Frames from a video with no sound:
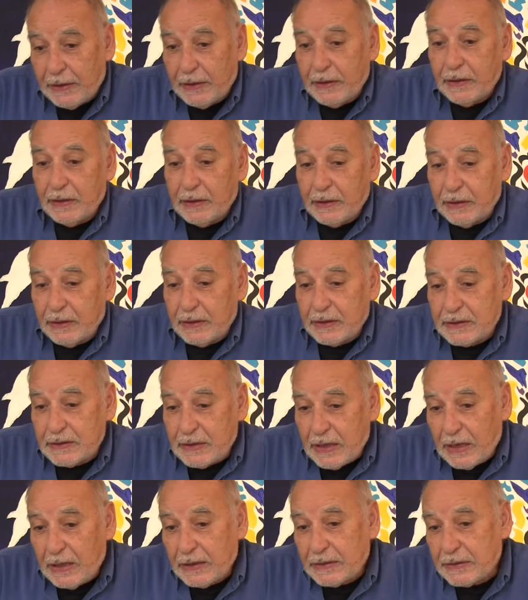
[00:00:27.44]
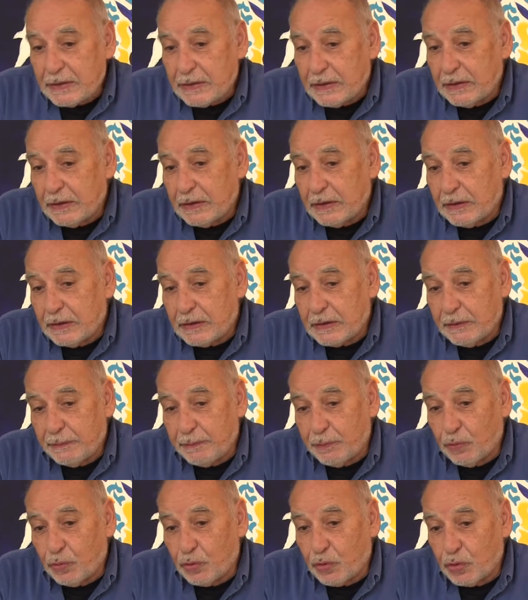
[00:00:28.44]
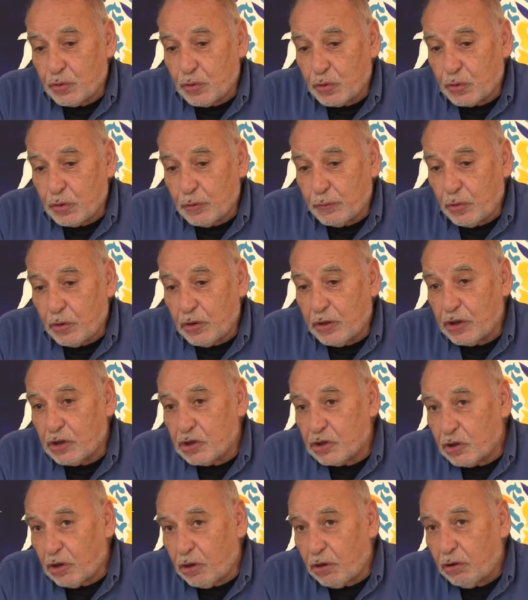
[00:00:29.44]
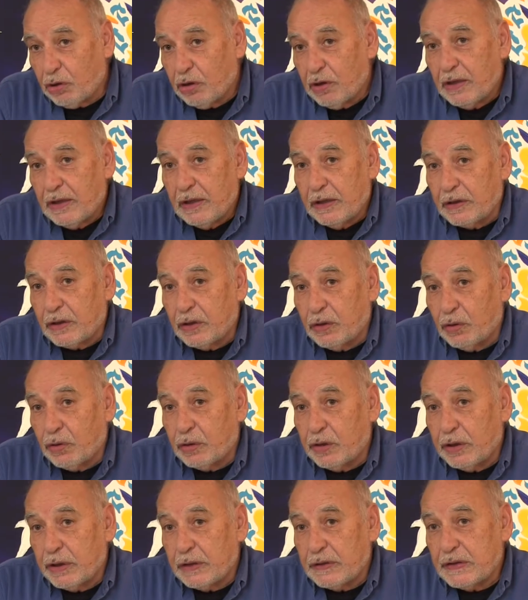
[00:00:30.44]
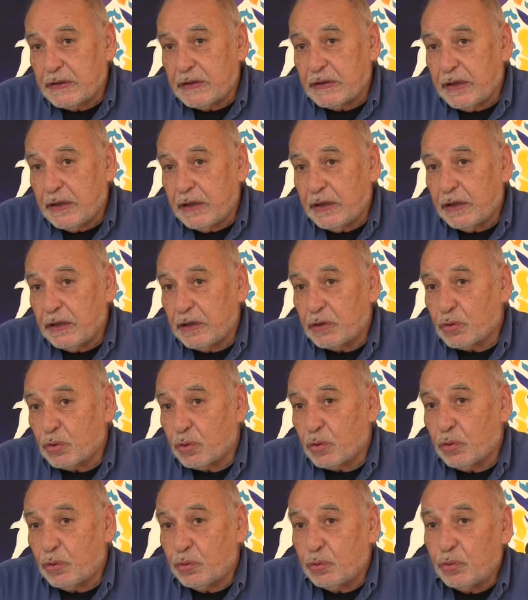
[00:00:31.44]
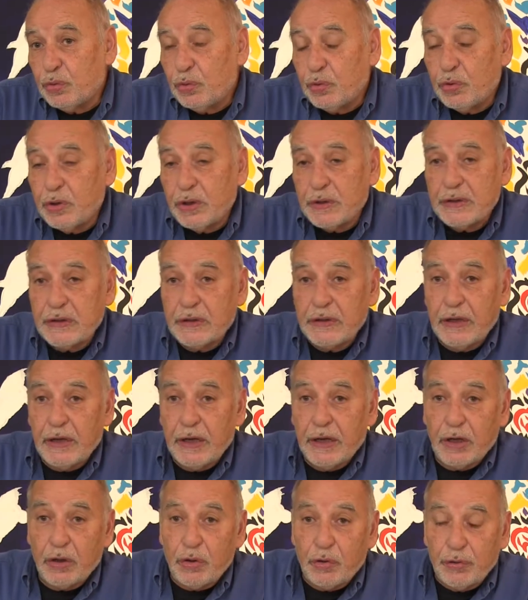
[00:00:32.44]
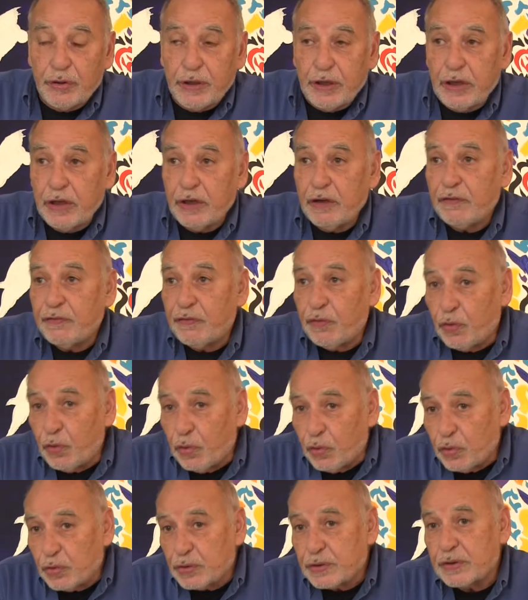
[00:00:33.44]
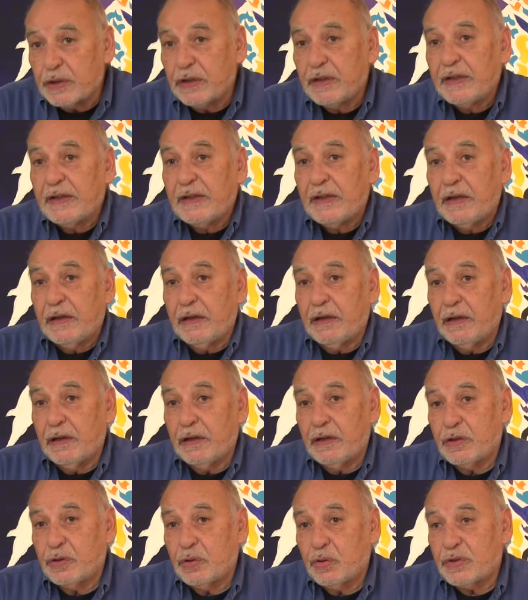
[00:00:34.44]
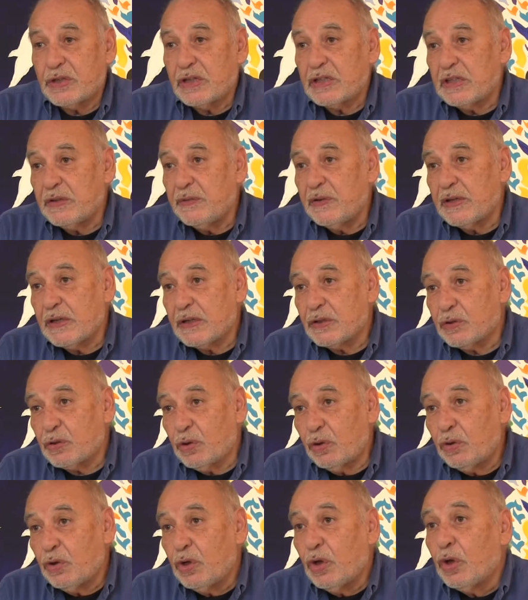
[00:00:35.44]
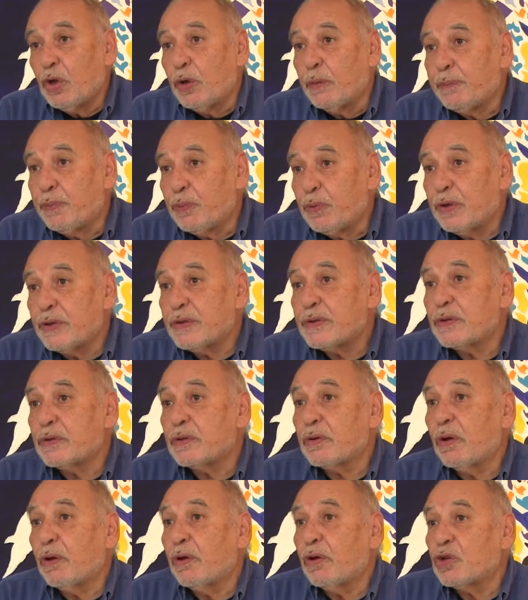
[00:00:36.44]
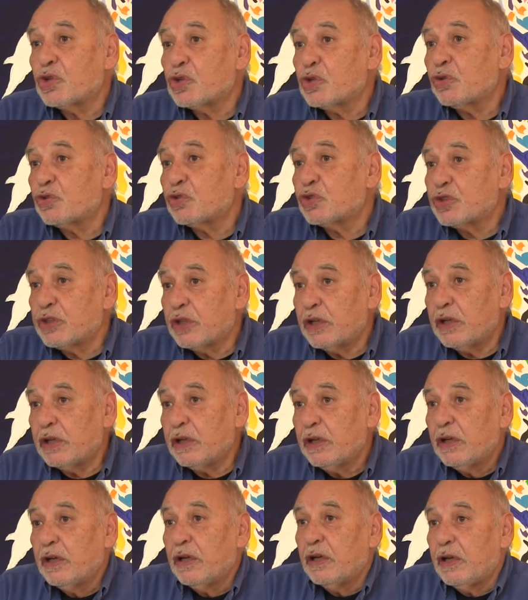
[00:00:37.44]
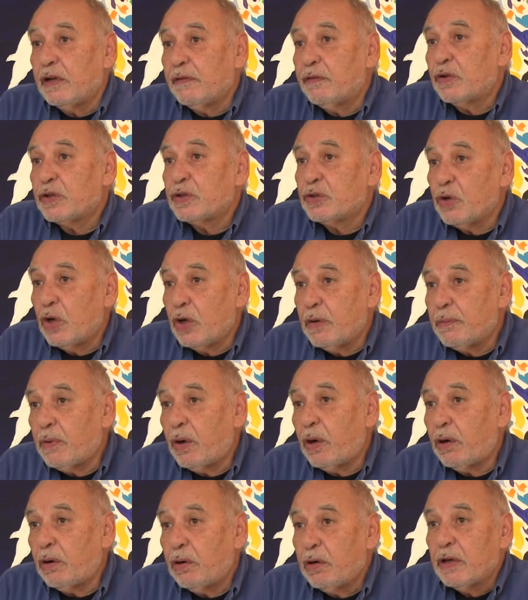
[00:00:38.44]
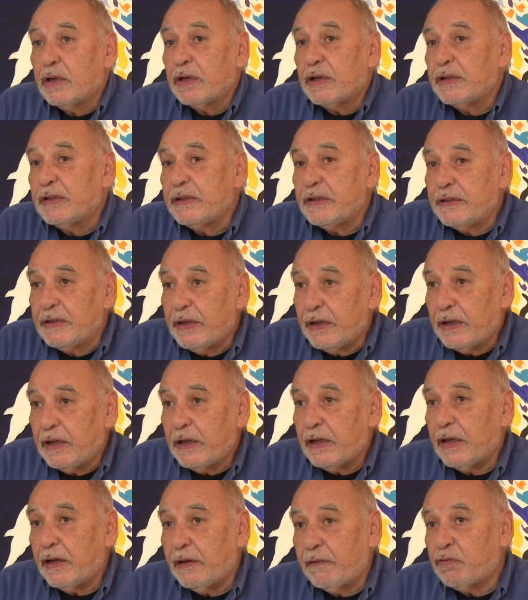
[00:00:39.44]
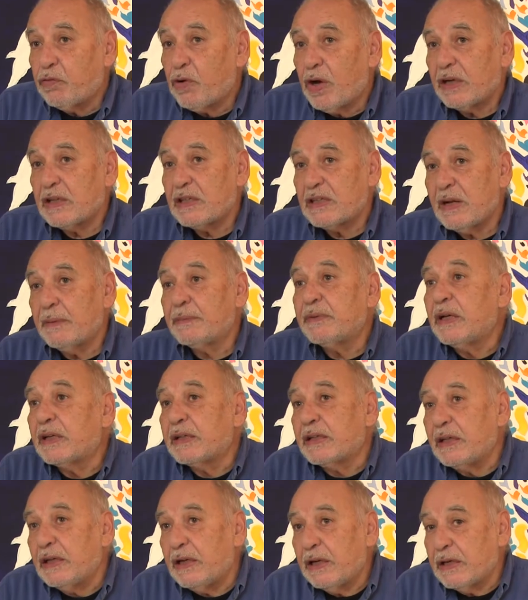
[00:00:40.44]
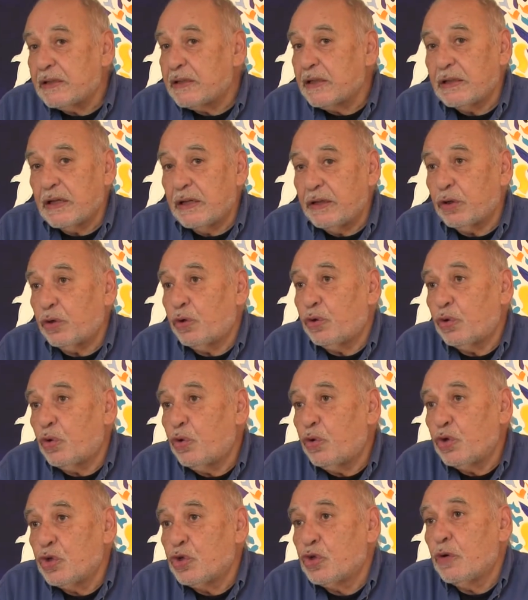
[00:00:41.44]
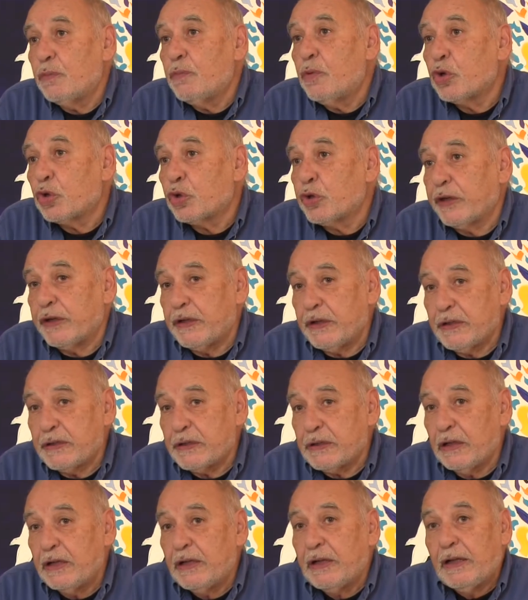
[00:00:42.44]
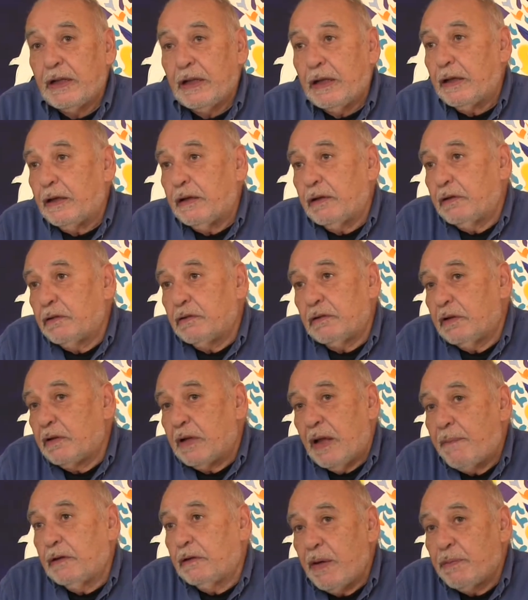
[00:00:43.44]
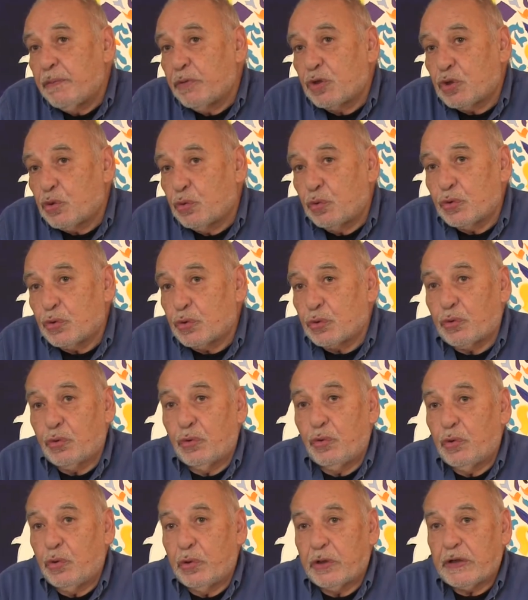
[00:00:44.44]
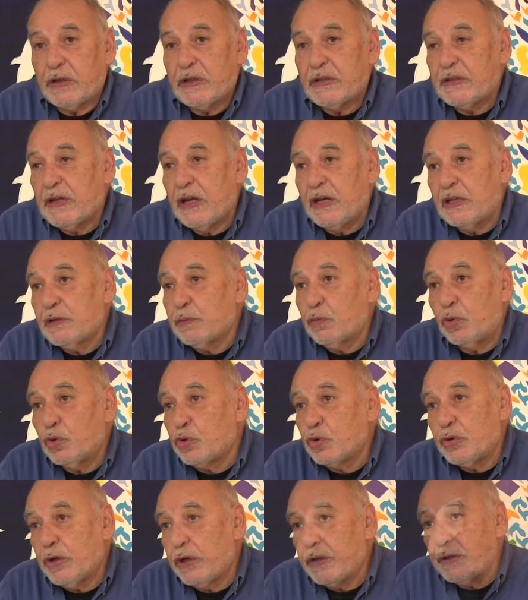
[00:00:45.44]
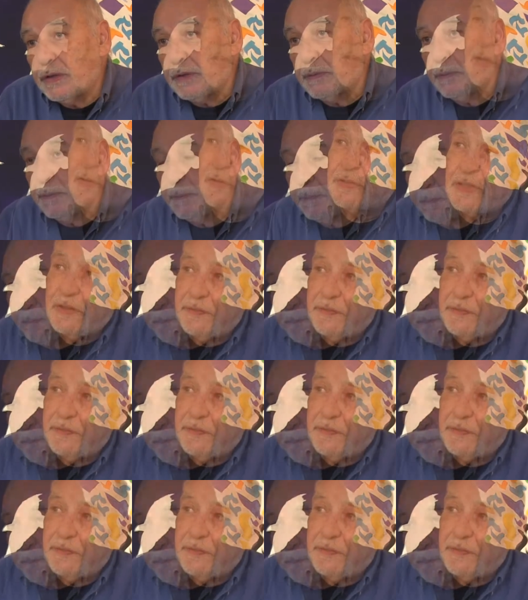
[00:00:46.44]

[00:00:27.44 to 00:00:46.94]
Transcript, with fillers: Et, et ça, c'est, c'est pour que justement les gens qui ont des idées saugrenues, des idées erronées, fausses euh, sur sa civilisation, puissent euh, changer éventuellement d'idées et voir l'islam tel qu'il est, c'est-à-dire une religion monothéiste, euh, la même chose que le christianisme ou le judaïsme.